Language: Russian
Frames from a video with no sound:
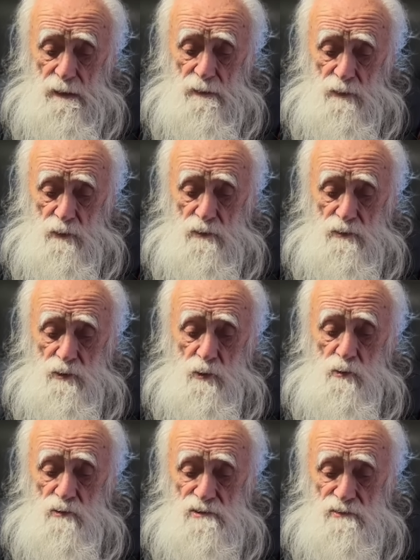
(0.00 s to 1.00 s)
но
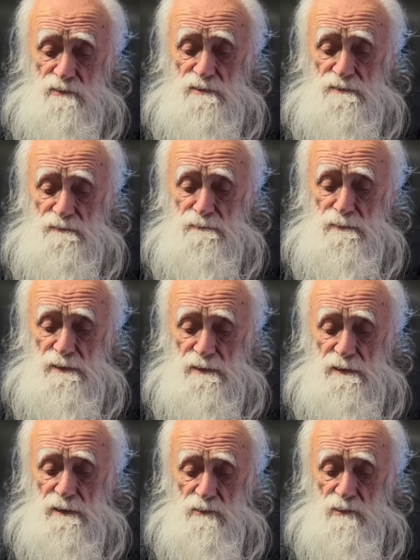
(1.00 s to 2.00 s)
то устройство
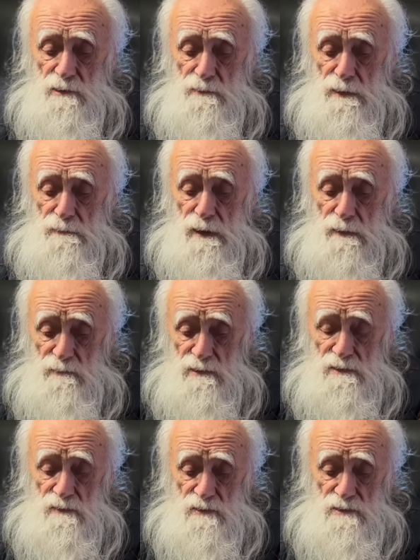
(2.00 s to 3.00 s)
мира, которое мы имеем на
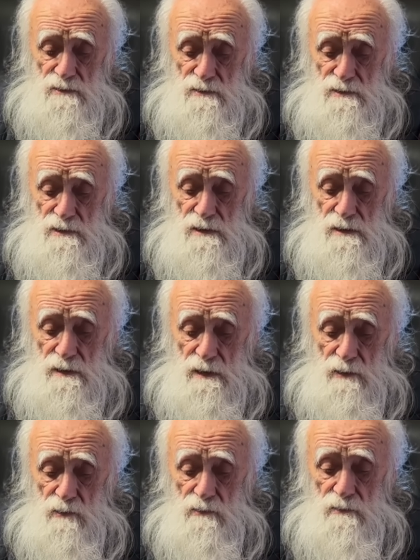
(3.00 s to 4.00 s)
сегодняшний день,
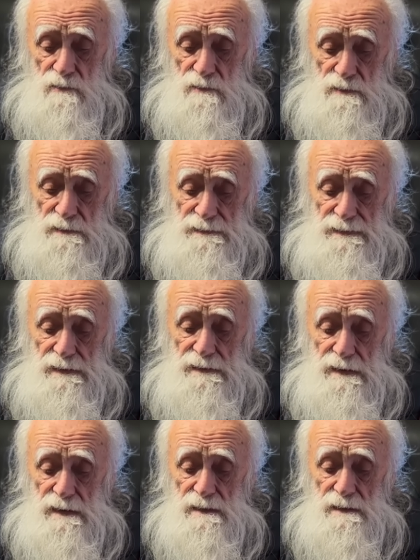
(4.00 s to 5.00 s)
оно не
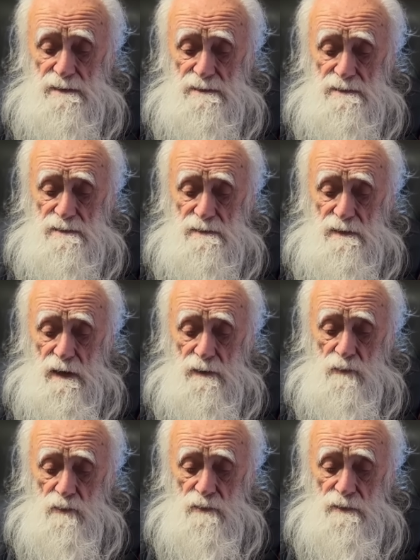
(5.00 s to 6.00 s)
для нас,
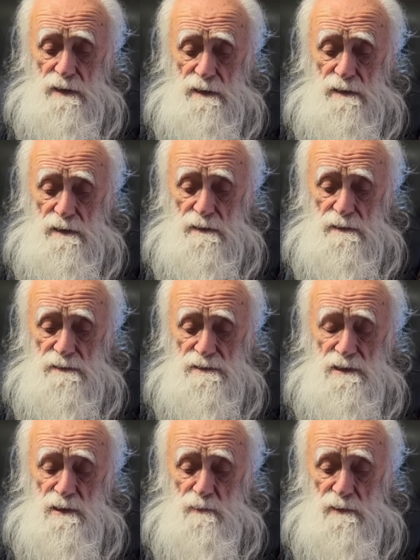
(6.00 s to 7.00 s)
оно для
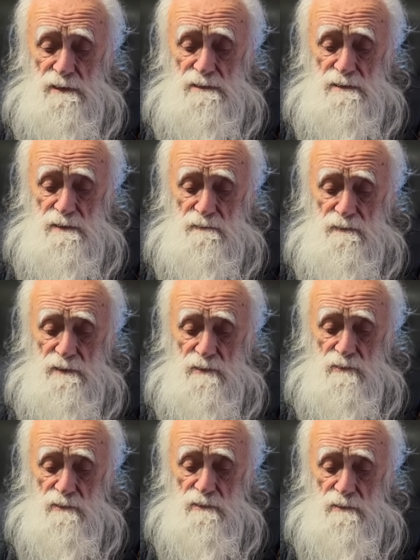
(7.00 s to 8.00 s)
тех паразитов,
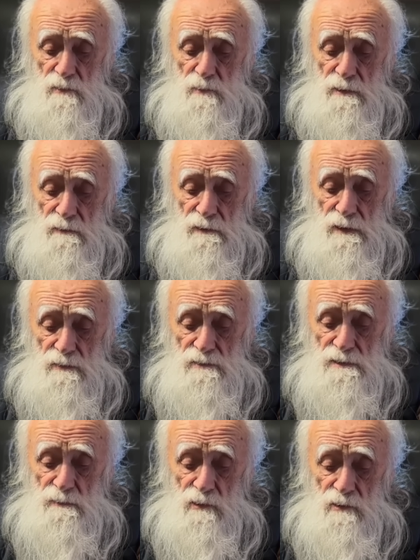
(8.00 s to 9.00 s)
которые управляют
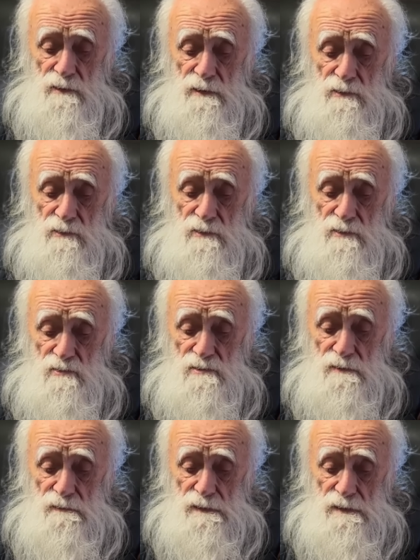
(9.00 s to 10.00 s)
Землей, которые ее
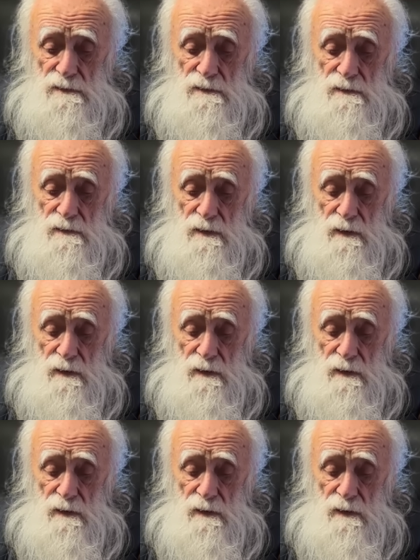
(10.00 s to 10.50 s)
захватили.